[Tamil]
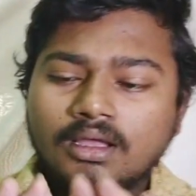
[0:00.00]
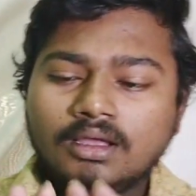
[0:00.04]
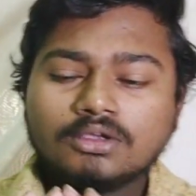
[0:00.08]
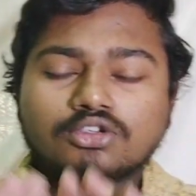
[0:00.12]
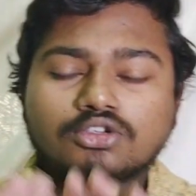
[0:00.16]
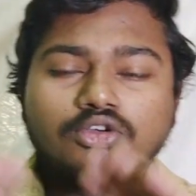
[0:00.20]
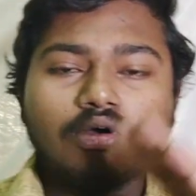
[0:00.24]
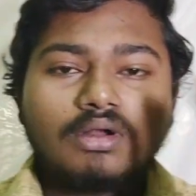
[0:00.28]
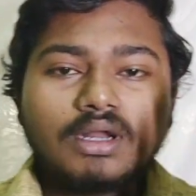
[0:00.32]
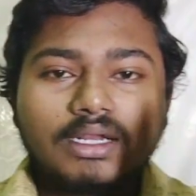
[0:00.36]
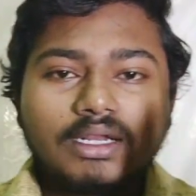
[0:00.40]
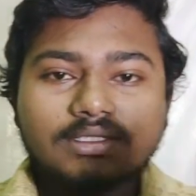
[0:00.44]

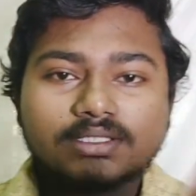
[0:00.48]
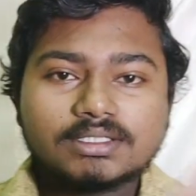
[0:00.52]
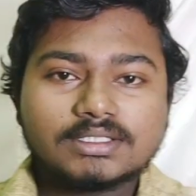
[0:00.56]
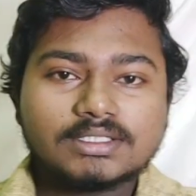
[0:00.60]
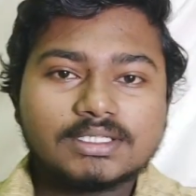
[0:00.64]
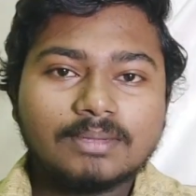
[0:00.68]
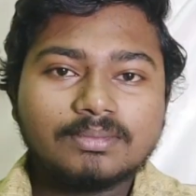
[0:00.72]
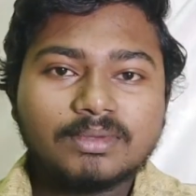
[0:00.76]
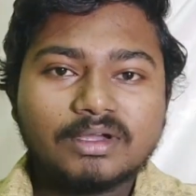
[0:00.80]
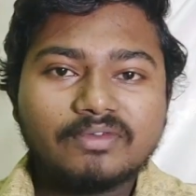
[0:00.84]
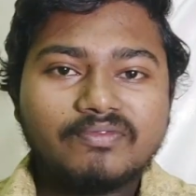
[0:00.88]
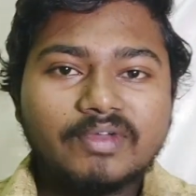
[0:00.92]
சோலார்
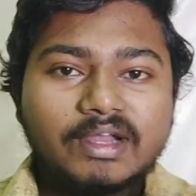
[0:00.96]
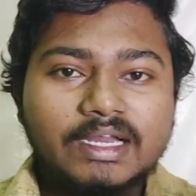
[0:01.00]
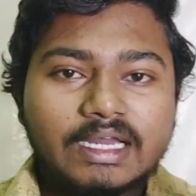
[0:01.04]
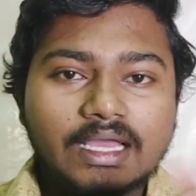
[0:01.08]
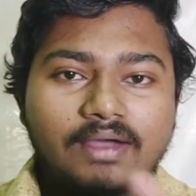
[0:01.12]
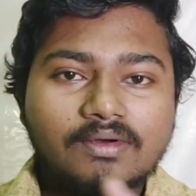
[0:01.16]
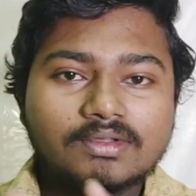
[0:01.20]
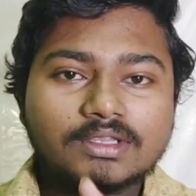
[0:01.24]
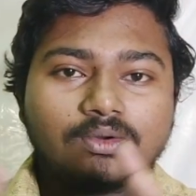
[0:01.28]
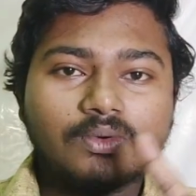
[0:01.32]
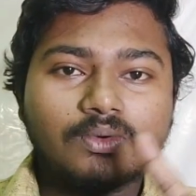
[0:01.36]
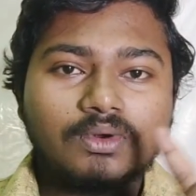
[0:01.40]
சிஸ்டம்க்கு
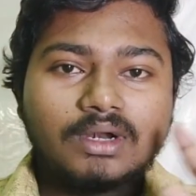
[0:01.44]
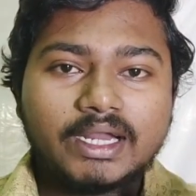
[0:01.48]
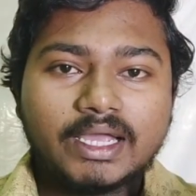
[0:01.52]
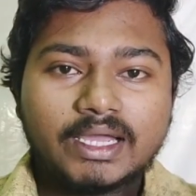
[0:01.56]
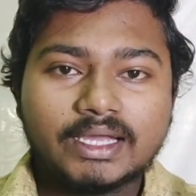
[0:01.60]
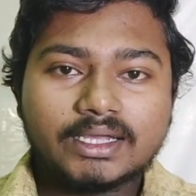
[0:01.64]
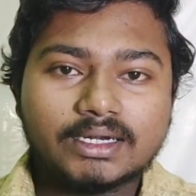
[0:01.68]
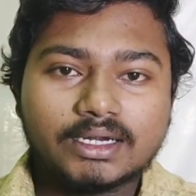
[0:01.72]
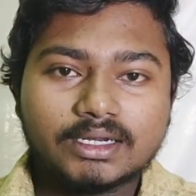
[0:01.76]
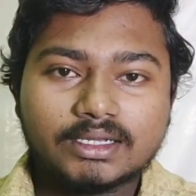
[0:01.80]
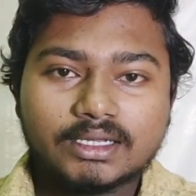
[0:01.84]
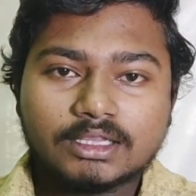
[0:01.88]
வெளியே வந்துட்டு ஒரு
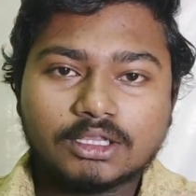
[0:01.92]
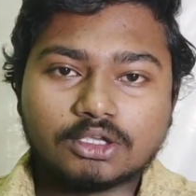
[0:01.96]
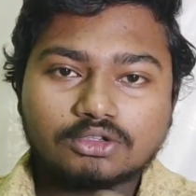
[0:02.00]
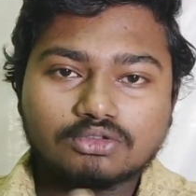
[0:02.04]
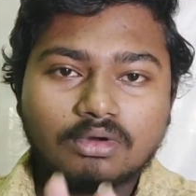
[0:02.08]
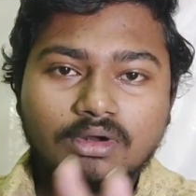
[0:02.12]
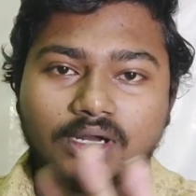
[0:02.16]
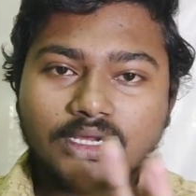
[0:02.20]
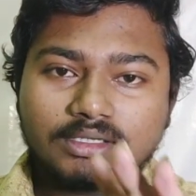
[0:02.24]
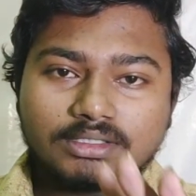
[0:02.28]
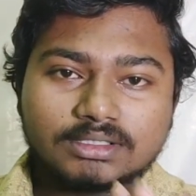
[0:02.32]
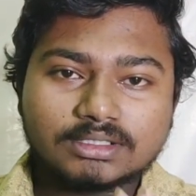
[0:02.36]
லேயர் இருக்குது இந்த
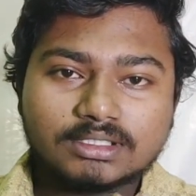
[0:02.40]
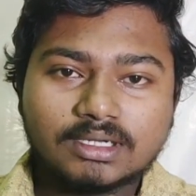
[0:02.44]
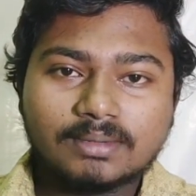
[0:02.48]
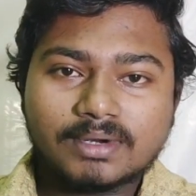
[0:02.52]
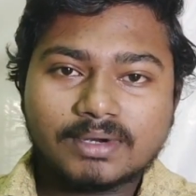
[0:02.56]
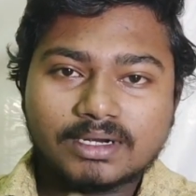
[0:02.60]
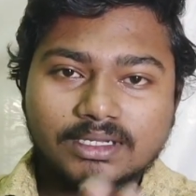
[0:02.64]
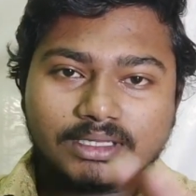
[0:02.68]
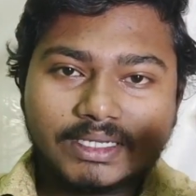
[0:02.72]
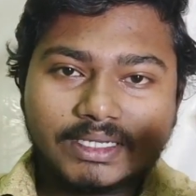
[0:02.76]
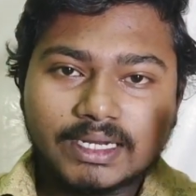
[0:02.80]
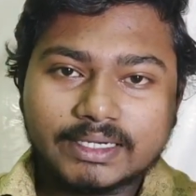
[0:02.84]
சோலார்
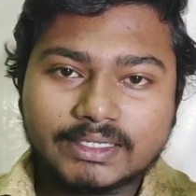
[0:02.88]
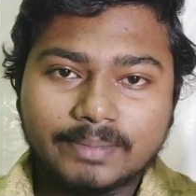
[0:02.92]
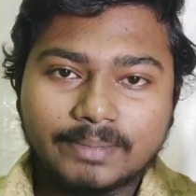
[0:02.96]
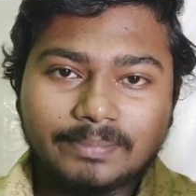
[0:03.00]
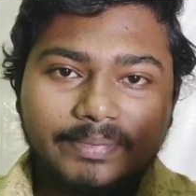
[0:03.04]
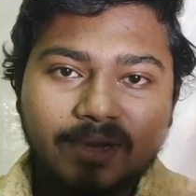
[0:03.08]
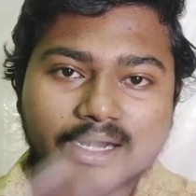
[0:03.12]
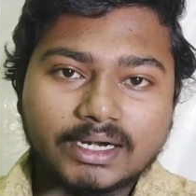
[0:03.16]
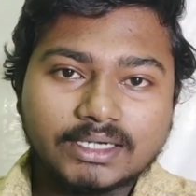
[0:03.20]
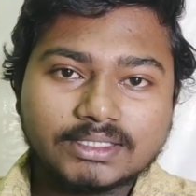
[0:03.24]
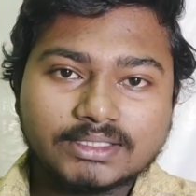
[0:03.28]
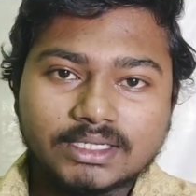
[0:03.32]
சிஸ்டம்ன்றது இந்த எட்டு
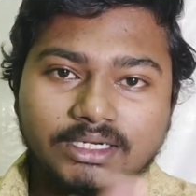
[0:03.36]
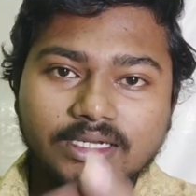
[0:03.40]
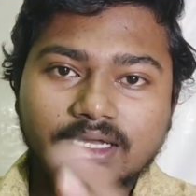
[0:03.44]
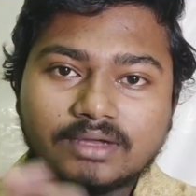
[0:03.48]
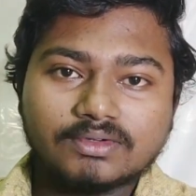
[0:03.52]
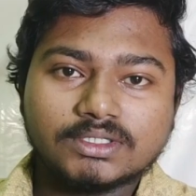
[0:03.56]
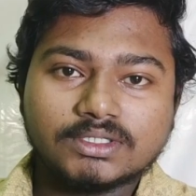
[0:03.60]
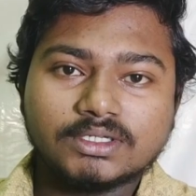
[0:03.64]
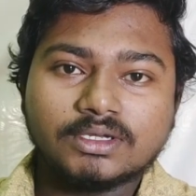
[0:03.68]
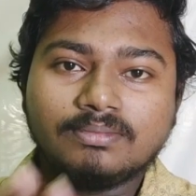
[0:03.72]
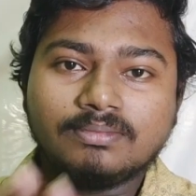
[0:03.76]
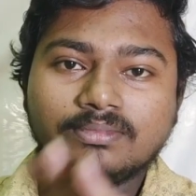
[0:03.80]
பிளானட்ஸ் இருக்க
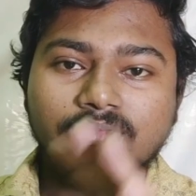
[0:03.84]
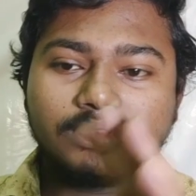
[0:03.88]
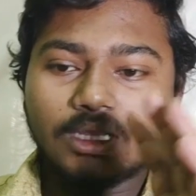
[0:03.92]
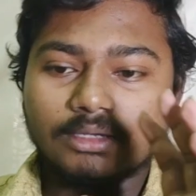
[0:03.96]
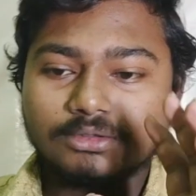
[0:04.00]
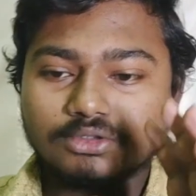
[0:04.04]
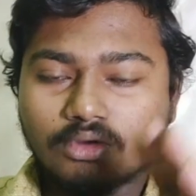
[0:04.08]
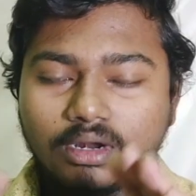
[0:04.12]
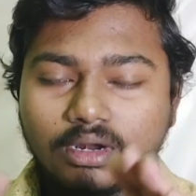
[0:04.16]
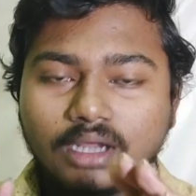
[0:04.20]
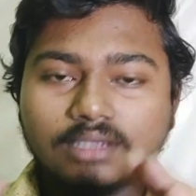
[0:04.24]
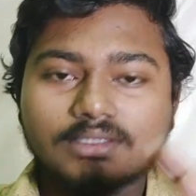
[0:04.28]
விஷயம் இந்த
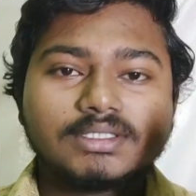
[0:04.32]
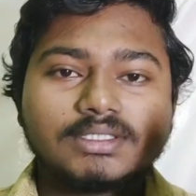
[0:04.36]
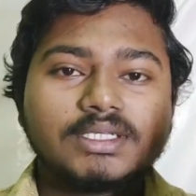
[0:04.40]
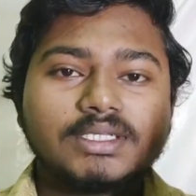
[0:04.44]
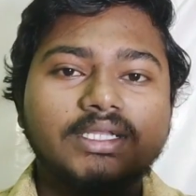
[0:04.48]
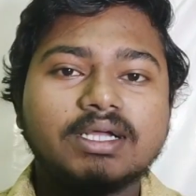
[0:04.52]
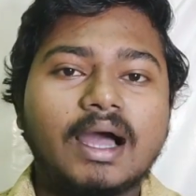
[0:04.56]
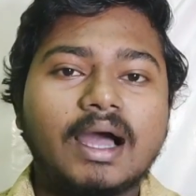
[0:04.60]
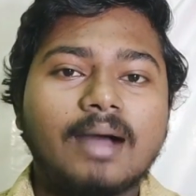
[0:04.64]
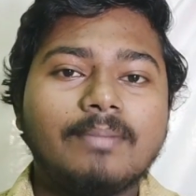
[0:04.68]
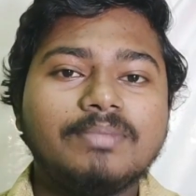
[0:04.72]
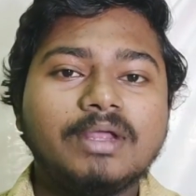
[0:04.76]
சோலார்
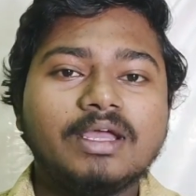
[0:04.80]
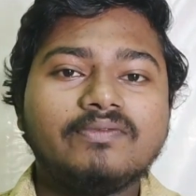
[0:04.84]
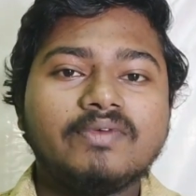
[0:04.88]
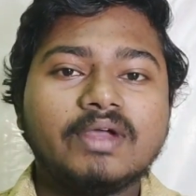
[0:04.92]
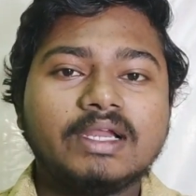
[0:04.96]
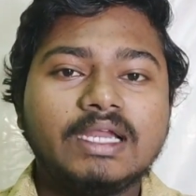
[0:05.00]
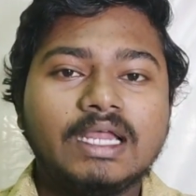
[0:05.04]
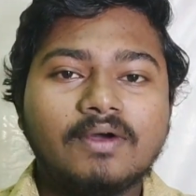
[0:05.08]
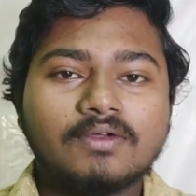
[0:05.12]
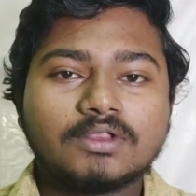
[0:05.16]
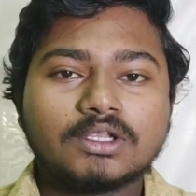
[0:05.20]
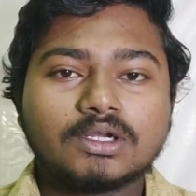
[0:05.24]
சிஸ்டத்துக்கு அப்படியே
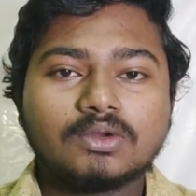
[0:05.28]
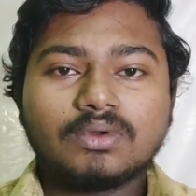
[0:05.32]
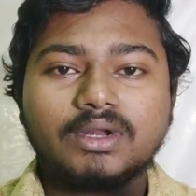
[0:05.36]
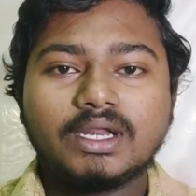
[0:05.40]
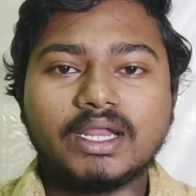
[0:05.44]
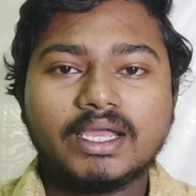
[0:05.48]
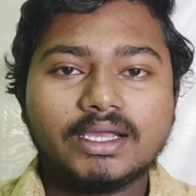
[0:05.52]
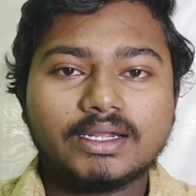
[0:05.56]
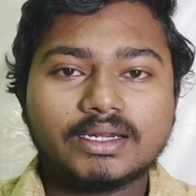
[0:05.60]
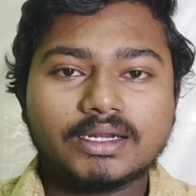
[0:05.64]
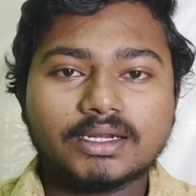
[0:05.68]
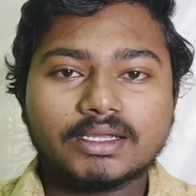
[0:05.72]
வெளியே வந்துட்டு ஒரு
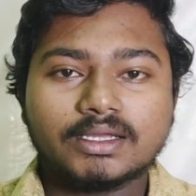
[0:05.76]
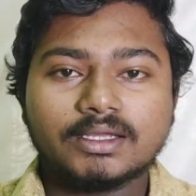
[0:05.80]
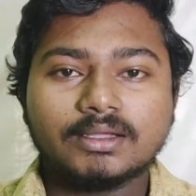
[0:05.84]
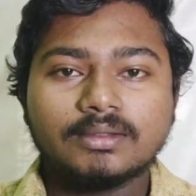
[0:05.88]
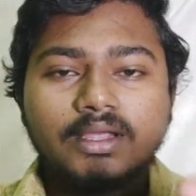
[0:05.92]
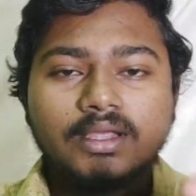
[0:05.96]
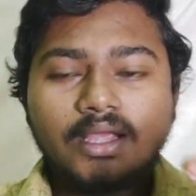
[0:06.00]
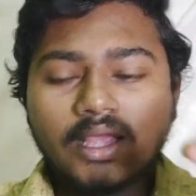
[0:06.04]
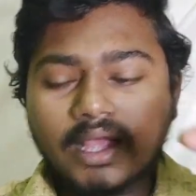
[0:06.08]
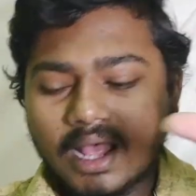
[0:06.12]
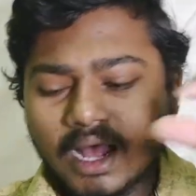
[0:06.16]
லேயர் இருக்குது